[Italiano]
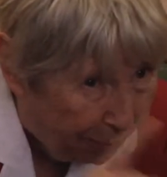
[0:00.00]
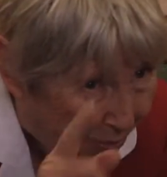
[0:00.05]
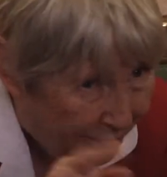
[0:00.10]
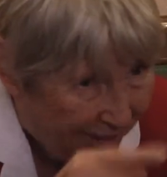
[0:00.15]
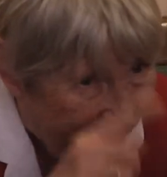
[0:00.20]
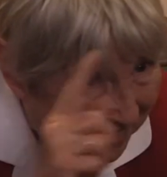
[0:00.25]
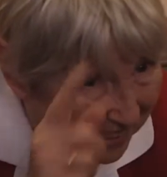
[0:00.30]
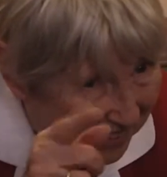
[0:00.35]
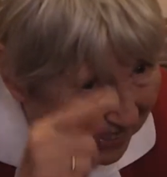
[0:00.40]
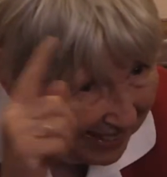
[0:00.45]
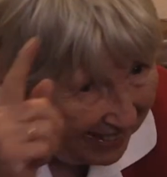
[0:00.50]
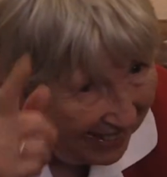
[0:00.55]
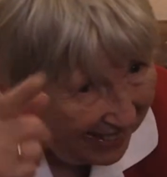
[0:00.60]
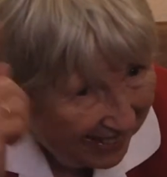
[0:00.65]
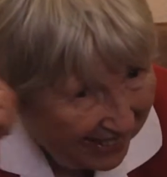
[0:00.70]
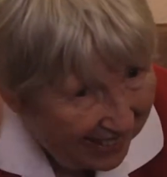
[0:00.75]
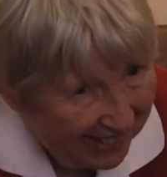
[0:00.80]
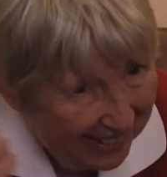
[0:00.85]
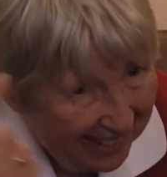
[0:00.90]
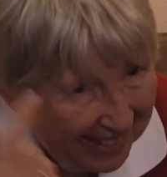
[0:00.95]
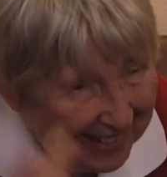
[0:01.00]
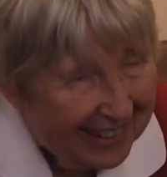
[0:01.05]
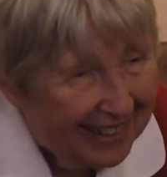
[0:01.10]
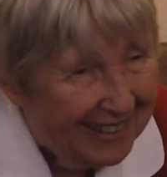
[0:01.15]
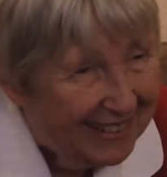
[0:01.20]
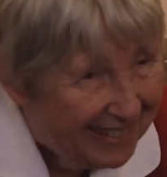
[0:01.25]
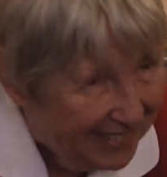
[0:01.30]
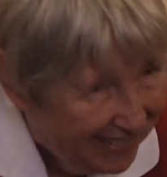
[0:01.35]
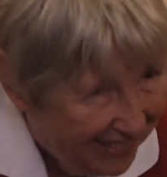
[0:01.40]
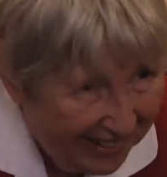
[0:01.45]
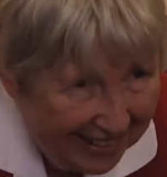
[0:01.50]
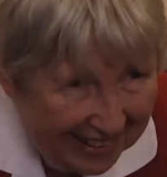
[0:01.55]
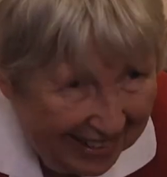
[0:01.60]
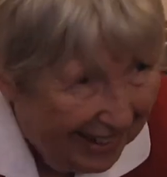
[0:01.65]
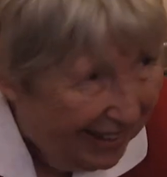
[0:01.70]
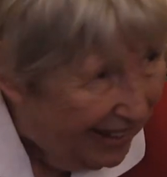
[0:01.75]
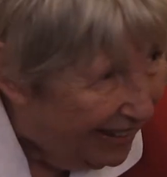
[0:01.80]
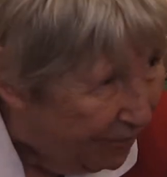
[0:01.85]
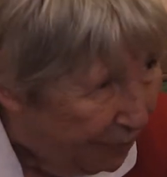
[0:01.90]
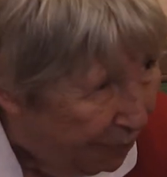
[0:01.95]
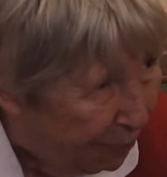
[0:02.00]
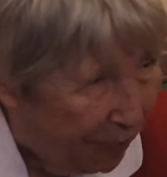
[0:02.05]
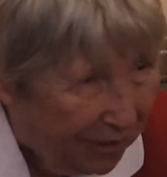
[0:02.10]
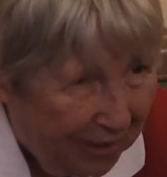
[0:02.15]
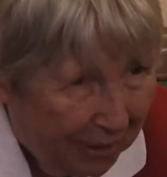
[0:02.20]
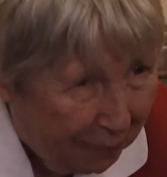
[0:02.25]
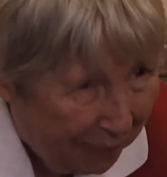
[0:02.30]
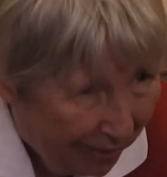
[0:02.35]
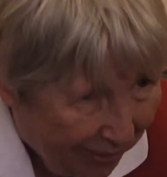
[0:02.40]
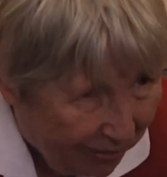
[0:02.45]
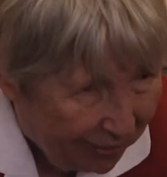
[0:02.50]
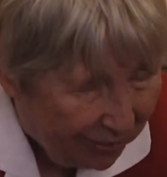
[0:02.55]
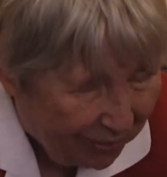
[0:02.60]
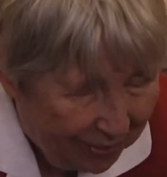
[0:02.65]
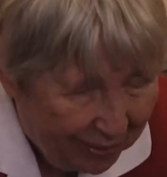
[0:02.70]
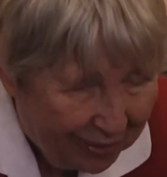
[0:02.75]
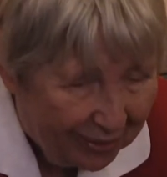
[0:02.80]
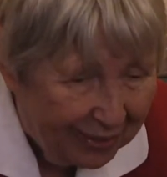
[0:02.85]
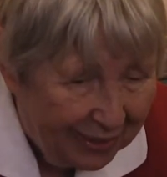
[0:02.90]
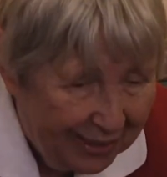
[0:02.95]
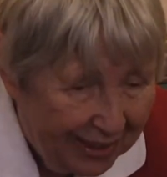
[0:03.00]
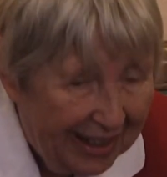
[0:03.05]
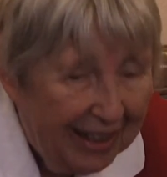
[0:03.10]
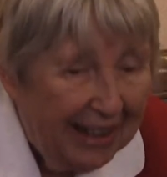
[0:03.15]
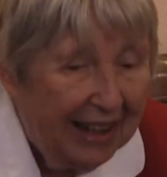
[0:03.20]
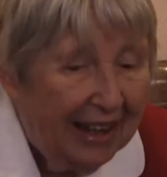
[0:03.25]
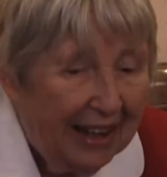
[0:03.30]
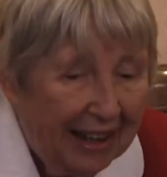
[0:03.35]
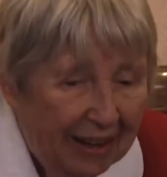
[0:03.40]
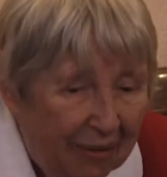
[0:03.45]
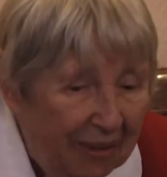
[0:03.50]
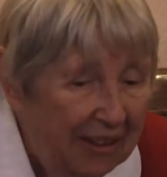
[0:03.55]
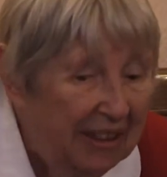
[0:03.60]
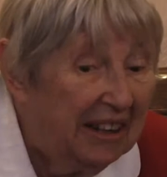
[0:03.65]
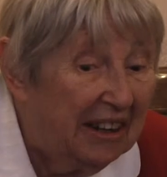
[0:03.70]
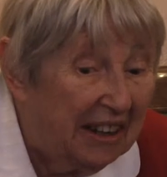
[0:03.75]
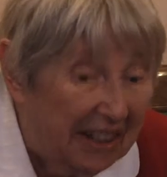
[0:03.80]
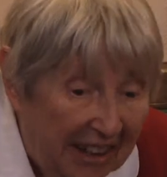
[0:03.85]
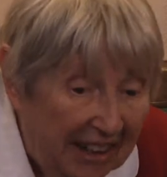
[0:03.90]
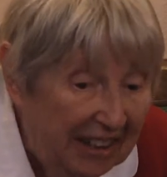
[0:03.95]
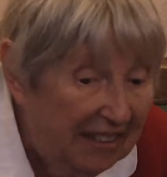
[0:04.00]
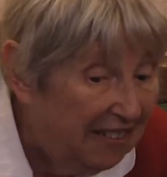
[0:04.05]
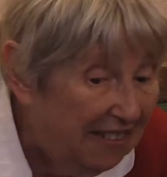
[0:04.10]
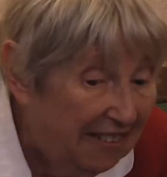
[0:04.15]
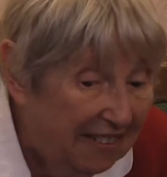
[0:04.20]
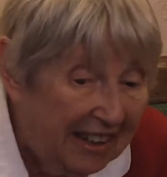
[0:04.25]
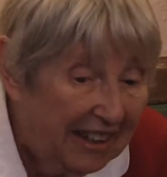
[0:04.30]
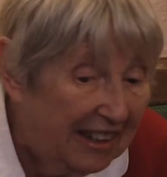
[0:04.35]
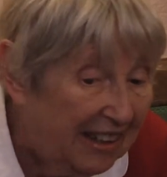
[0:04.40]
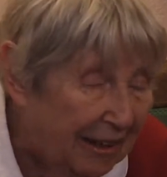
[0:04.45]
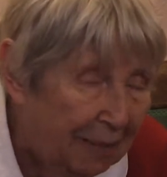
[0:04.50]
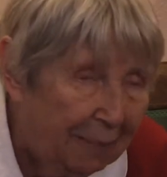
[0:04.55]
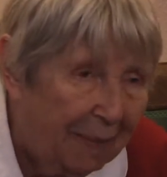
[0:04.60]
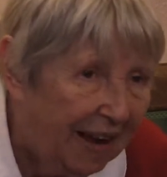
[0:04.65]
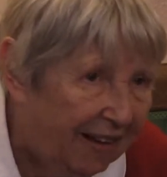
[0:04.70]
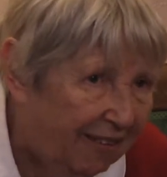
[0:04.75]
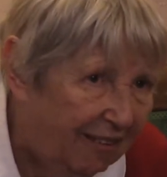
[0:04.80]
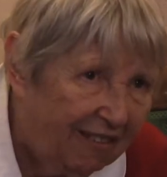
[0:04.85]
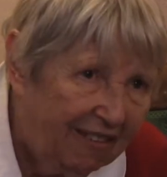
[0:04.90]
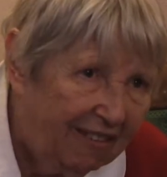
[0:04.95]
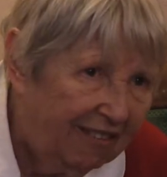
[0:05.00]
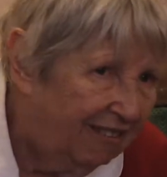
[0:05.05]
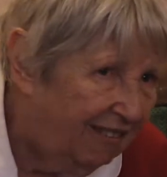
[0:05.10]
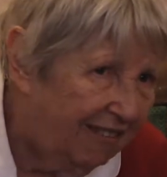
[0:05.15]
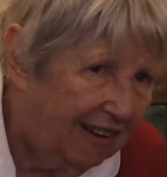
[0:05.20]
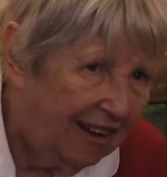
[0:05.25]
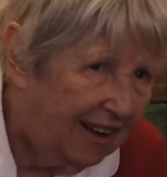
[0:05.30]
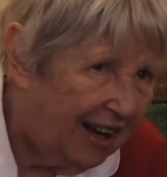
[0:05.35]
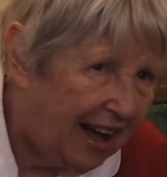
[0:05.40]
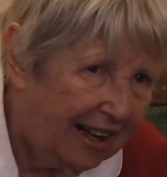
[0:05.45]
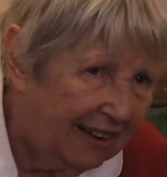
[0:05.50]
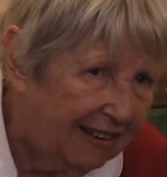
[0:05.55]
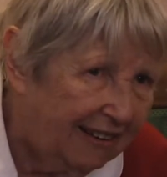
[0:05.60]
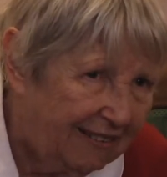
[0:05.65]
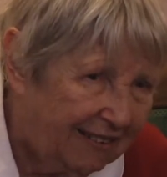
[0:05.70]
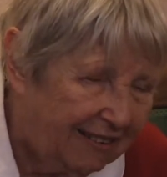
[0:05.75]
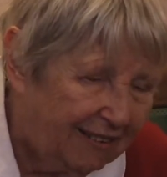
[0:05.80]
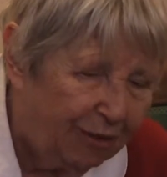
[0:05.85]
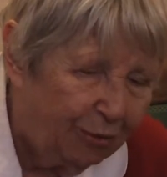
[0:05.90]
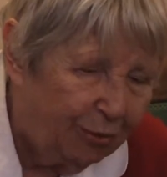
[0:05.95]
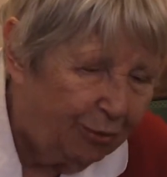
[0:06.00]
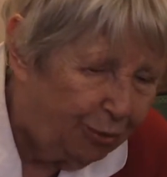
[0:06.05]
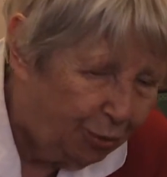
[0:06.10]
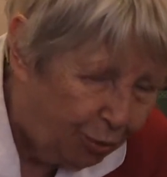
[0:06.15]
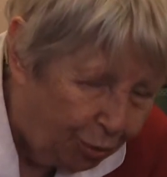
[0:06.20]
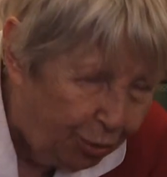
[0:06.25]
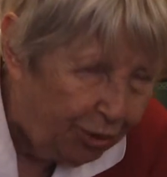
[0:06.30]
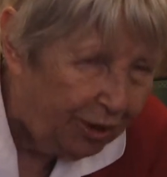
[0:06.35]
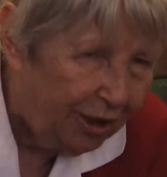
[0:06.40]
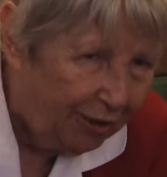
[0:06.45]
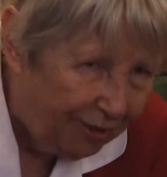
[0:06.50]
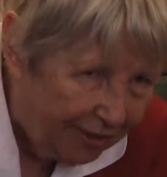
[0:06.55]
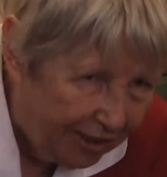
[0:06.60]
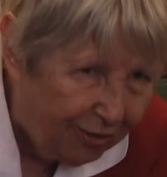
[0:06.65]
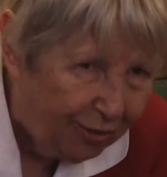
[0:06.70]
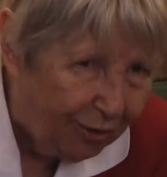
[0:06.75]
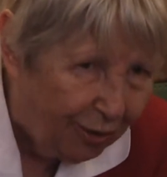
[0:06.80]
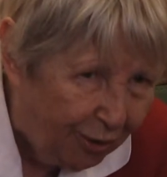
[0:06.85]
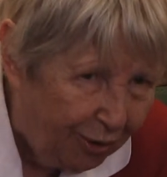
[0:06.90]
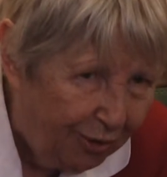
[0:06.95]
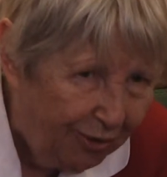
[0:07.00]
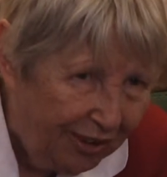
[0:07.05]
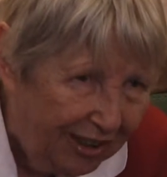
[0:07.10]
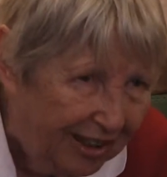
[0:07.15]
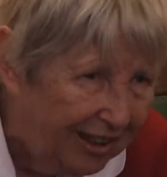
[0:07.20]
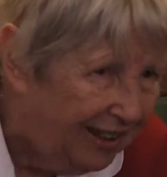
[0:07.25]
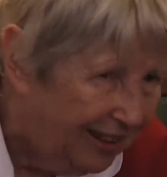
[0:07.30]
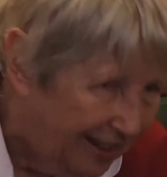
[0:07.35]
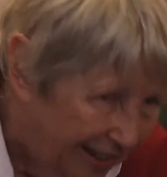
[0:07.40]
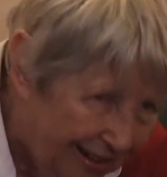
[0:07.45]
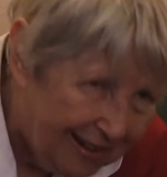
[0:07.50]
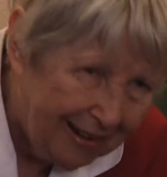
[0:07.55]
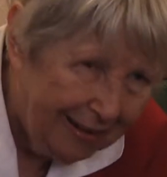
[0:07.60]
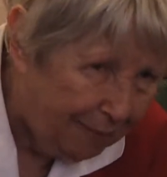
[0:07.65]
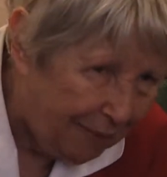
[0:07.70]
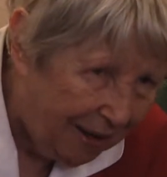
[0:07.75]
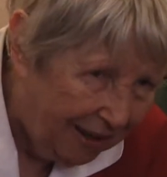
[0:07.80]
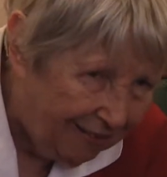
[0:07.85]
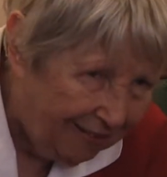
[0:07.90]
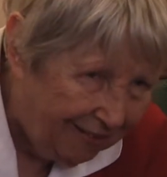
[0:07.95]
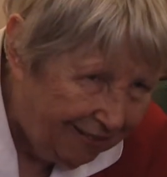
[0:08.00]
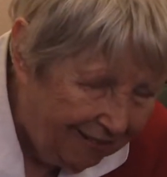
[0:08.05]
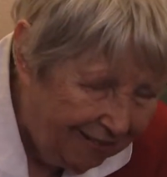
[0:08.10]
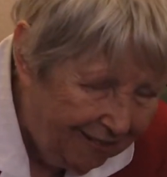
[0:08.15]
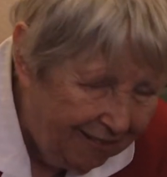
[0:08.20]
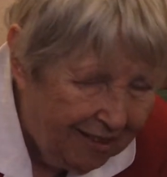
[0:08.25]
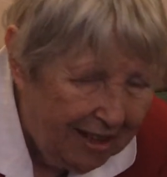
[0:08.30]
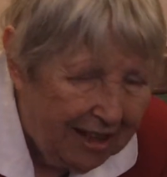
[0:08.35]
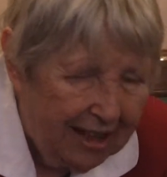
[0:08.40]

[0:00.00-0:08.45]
psi in Argentina è un po' dappertutto e quindi credo che rimangono, anche se tu te lo nascondi, rimangono.